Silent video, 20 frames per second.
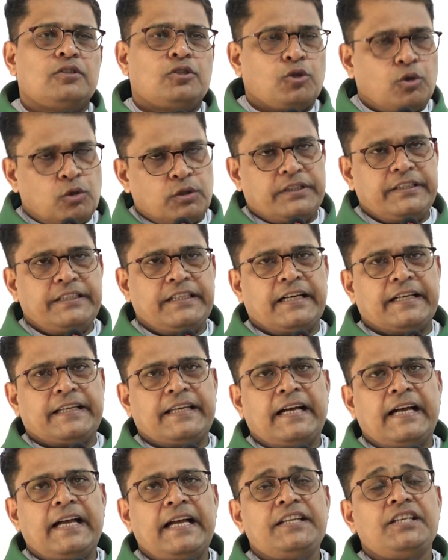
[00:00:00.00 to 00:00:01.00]
जोर दिया
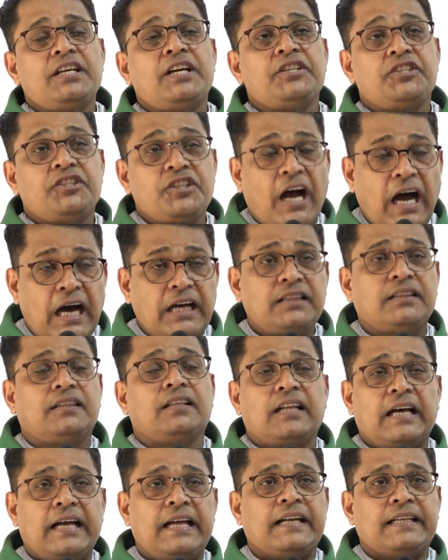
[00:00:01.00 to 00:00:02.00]
गया है या याद
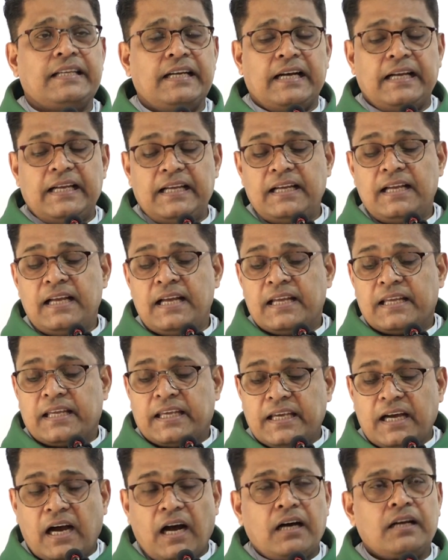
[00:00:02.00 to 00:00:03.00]
दिलाया गया है
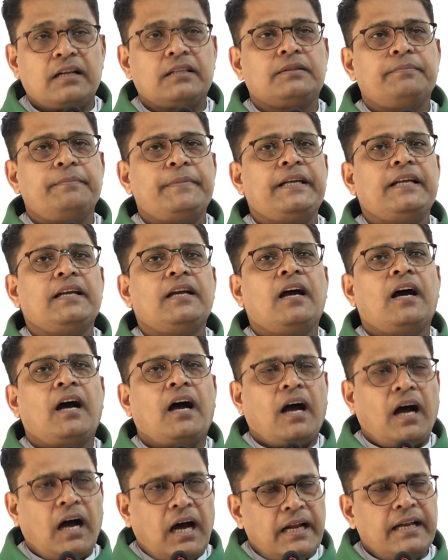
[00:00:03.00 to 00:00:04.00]
कि आखरत में
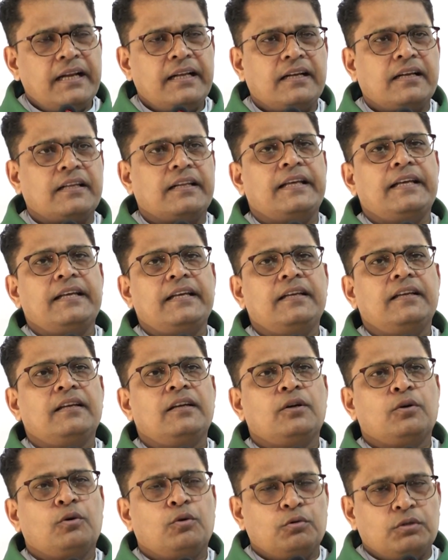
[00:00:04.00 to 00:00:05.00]
हर एक ने
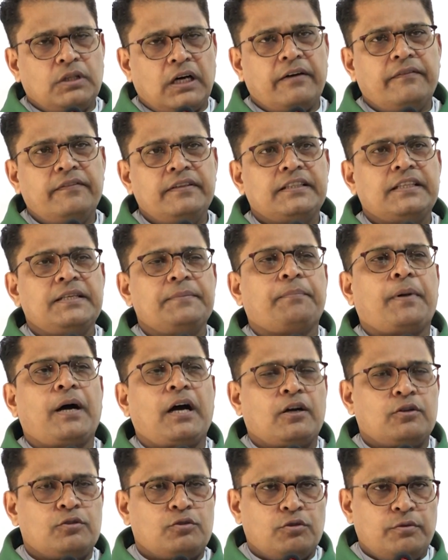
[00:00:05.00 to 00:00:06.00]
खुदावन की
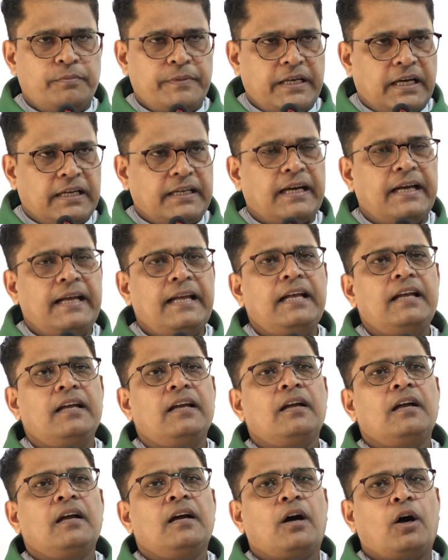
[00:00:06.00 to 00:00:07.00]
पाक जुर्मियाना है
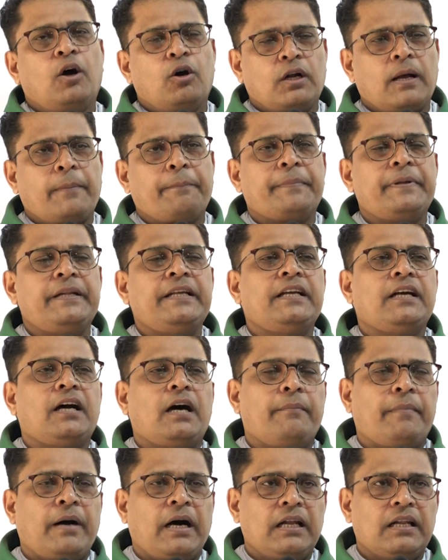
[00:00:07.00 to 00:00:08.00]
और अपने
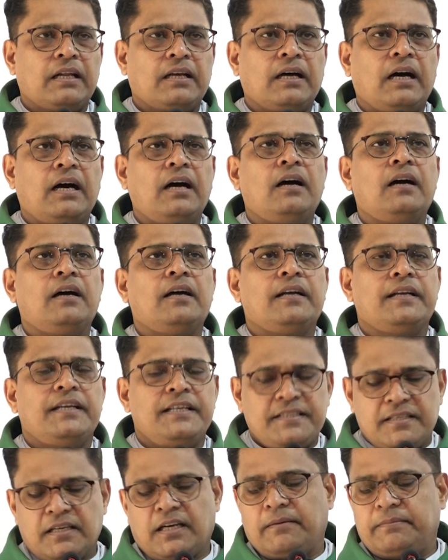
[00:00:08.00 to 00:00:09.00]
अमाल का
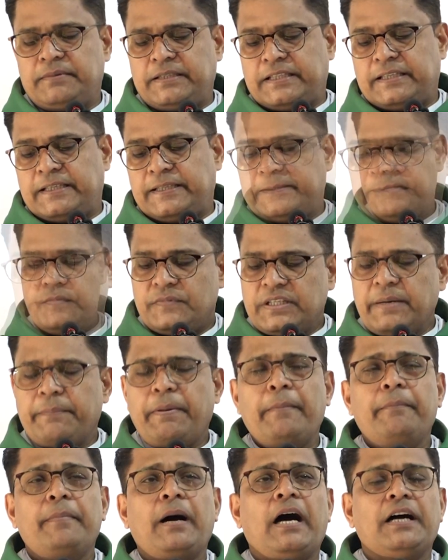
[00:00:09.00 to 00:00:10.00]
हिसाब देना है जब
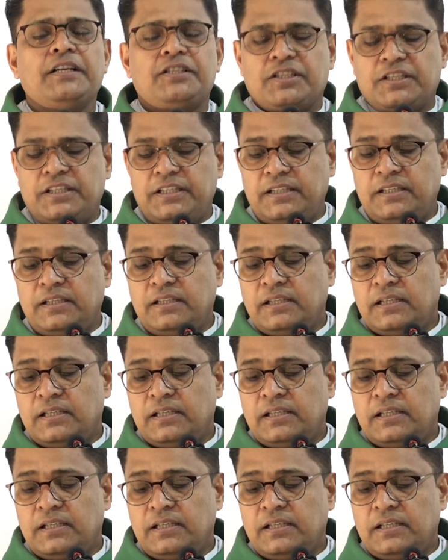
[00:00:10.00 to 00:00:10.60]
हम आज की